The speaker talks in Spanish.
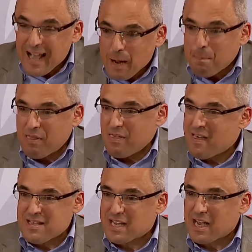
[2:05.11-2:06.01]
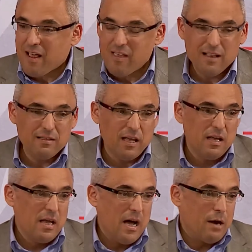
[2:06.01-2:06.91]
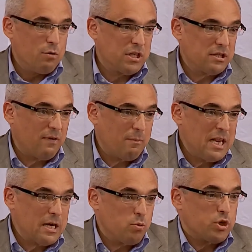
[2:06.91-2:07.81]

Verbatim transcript: la capacidad de sacar adelante a nuestras familias.